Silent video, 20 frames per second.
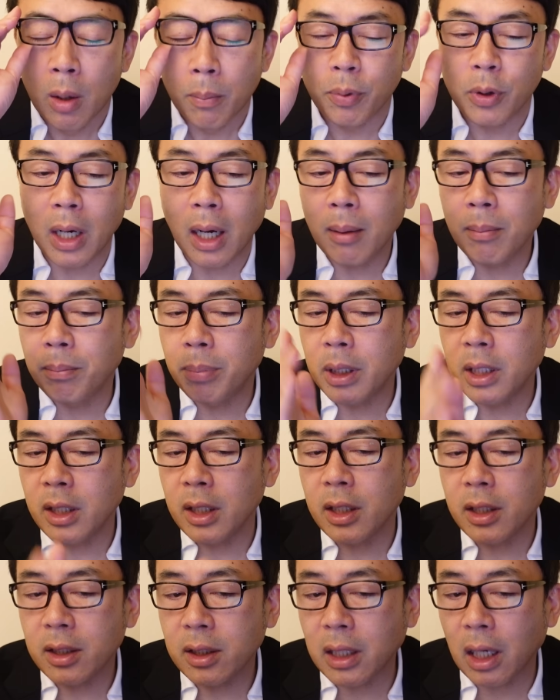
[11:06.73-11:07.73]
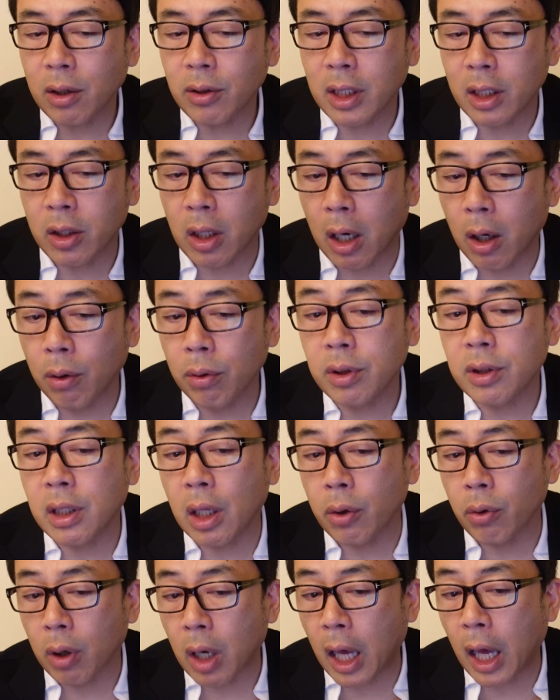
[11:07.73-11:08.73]
プラン B 一択だと煽っ
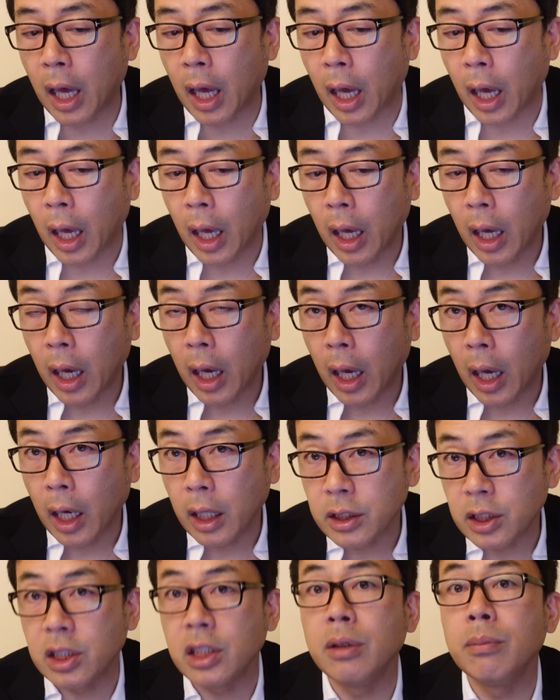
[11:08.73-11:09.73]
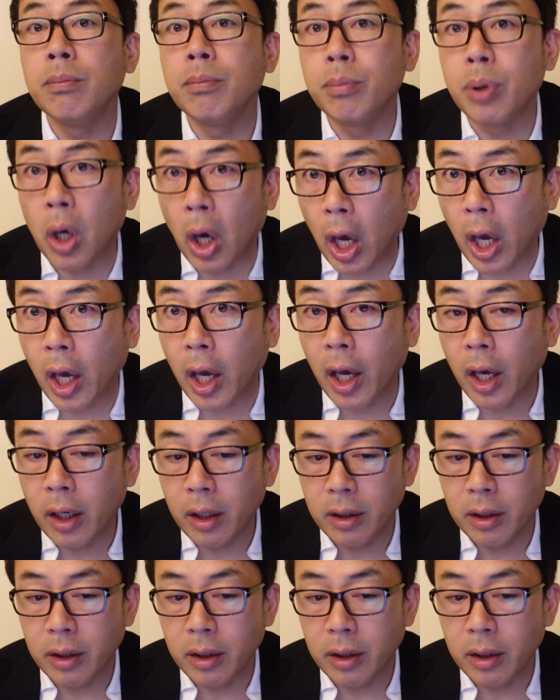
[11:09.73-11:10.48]
たのが、新聞。